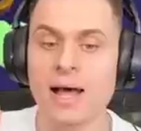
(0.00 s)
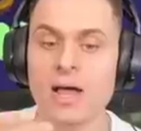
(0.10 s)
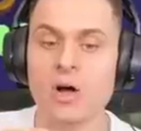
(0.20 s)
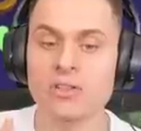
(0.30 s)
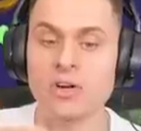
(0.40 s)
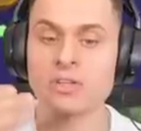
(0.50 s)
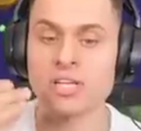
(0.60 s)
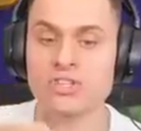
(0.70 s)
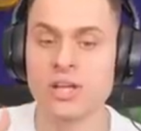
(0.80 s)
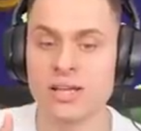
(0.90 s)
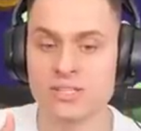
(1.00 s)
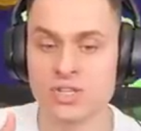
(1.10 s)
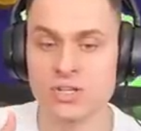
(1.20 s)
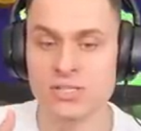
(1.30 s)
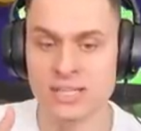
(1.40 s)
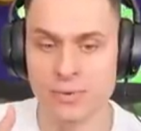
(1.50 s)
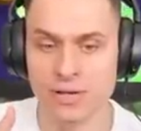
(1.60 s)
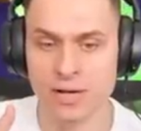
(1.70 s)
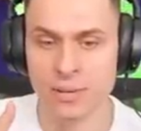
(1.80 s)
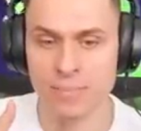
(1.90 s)
ale hot dog też nie leczy
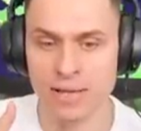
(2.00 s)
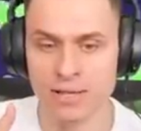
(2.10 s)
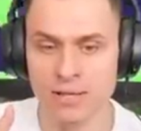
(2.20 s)
całego HP.